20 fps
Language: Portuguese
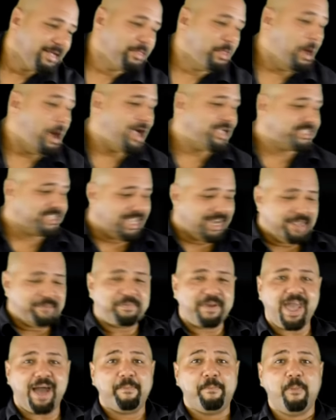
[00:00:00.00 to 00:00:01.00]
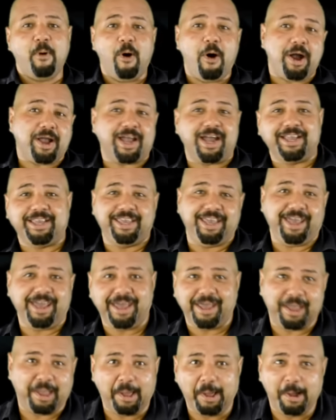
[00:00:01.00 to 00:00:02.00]
Nossa, limpei a boca aqui!
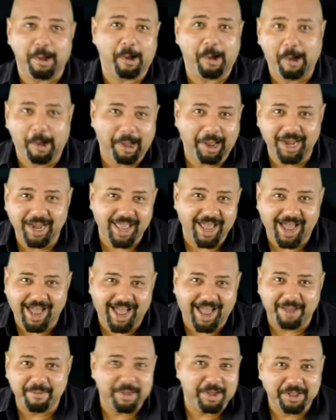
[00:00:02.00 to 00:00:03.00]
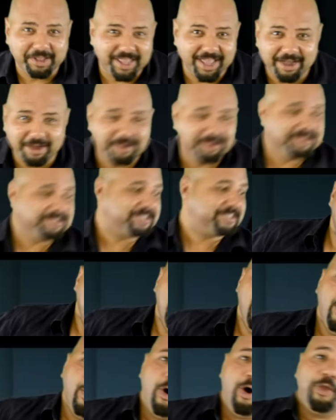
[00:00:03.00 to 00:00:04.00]
Olha, meu Deus!
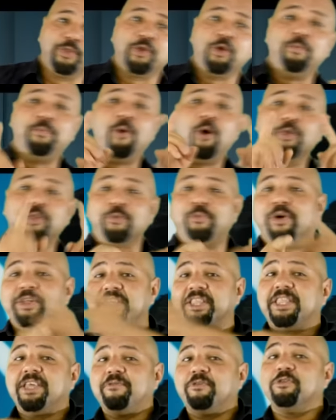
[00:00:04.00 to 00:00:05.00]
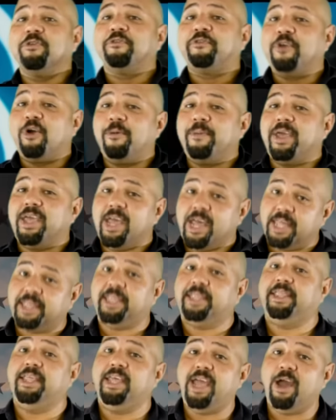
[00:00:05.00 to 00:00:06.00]
Outro ponto positivo do filme,
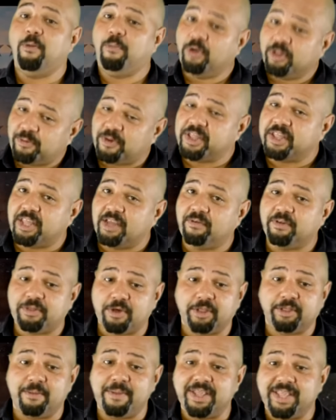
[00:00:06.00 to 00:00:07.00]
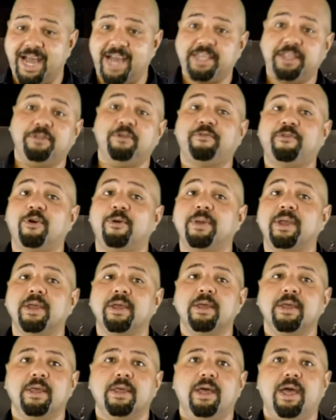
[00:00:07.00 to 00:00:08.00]
esse sim é um ponto positivo, são as homenagens do filme.
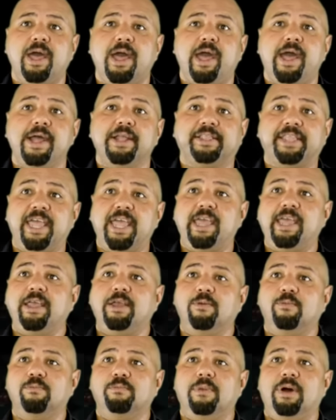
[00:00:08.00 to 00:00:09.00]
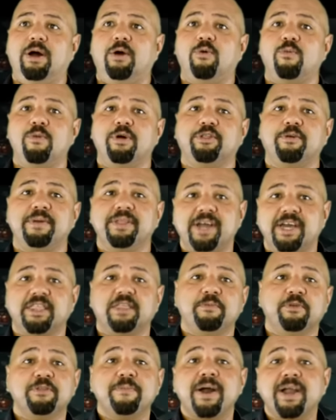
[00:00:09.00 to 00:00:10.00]
É, tem algumas homenagens muito